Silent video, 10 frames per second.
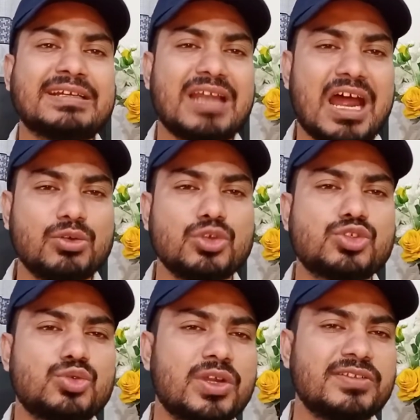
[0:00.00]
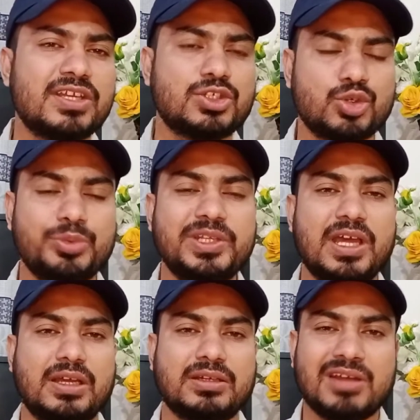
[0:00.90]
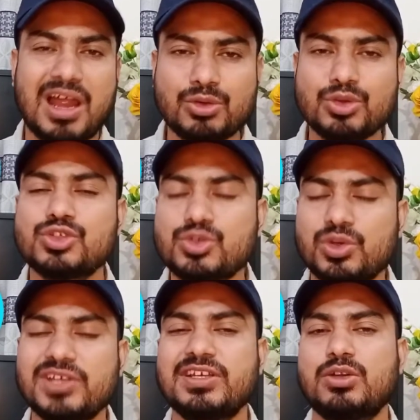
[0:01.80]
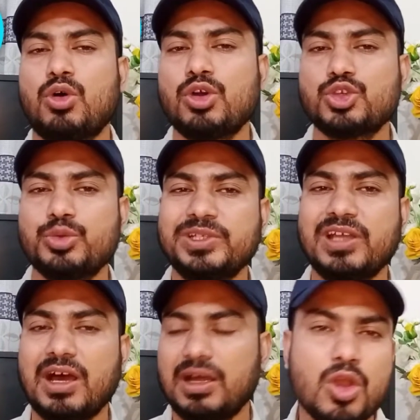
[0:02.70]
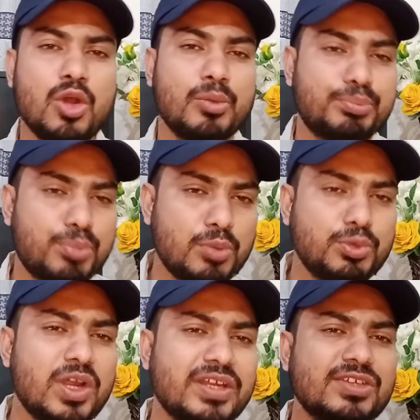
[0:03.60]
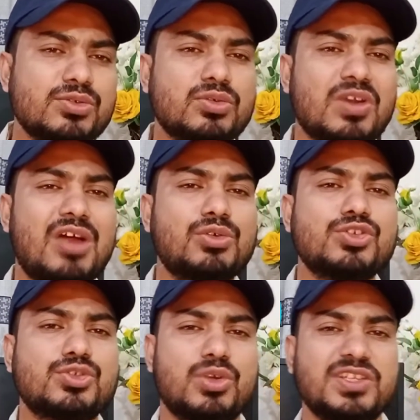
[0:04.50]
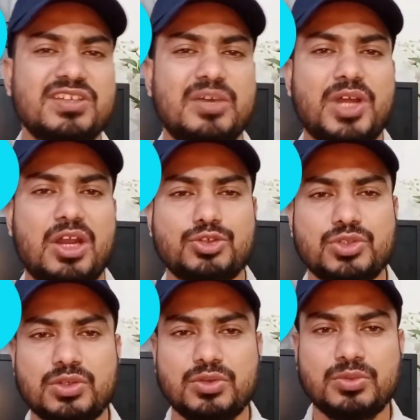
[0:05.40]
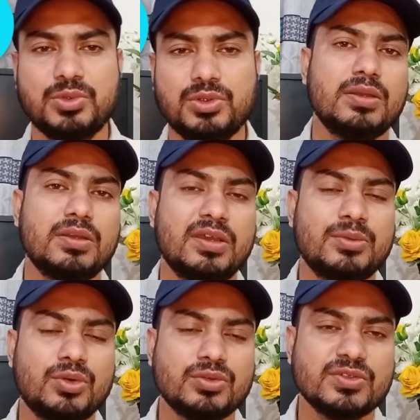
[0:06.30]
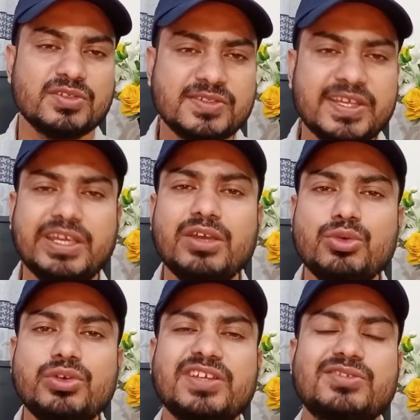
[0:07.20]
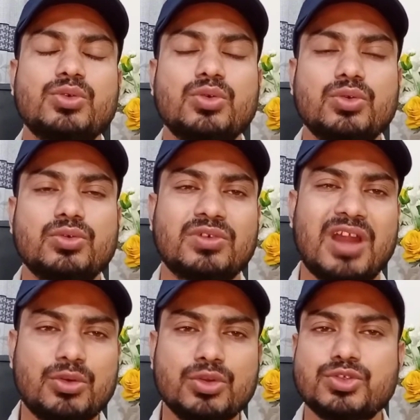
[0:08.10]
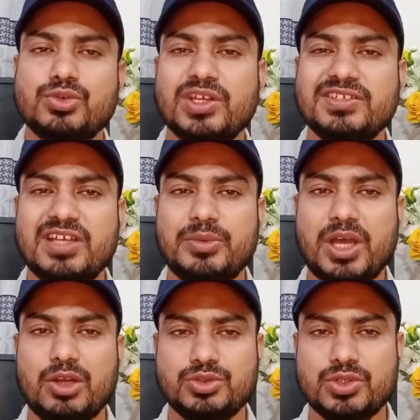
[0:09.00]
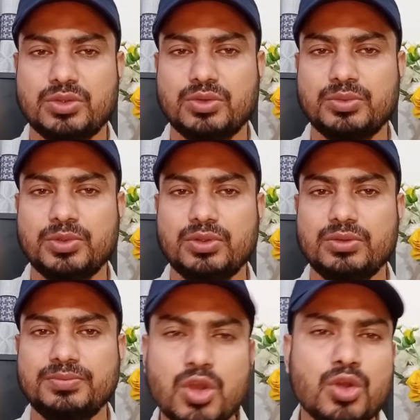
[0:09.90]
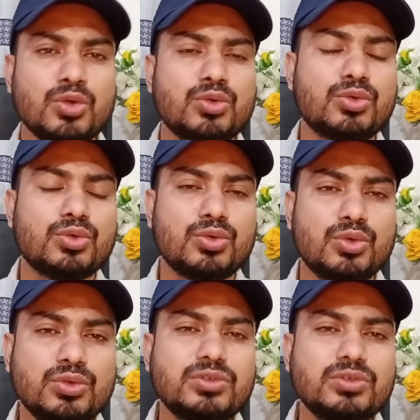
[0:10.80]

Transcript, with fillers: ক্লাউড স্টোরেজের সুবিধা ক্লাউড স্টোরেজের অসুবিধা পপুলার কিছু ক্লাউড স্টোরেজ নিয়ে আমরা আলোচনা করব এবং সিকিউর কিছু ক্লাউড স্টোরেজ নিয়ে আমরা আলোচনা করব কোন